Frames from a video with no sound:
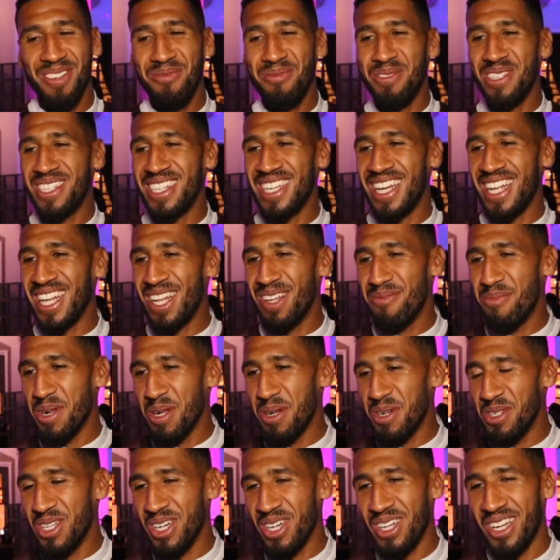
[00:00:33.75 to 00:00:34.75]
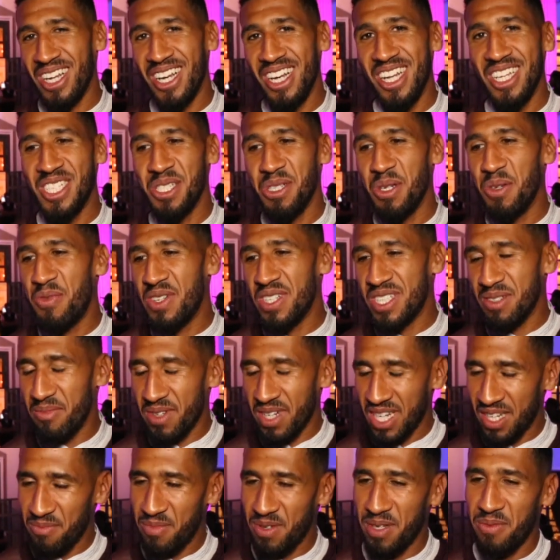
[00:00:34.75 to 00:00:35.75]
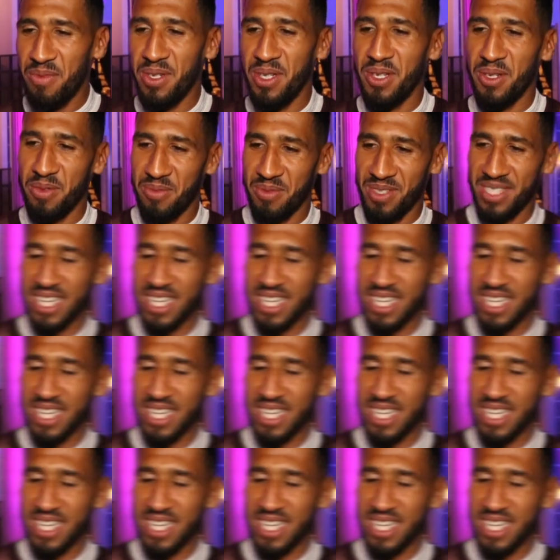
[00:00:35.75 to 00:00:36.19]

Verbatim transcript: ان شاء الله مره واحده اخرى الا جاوا الفاس مرحبا بهم ان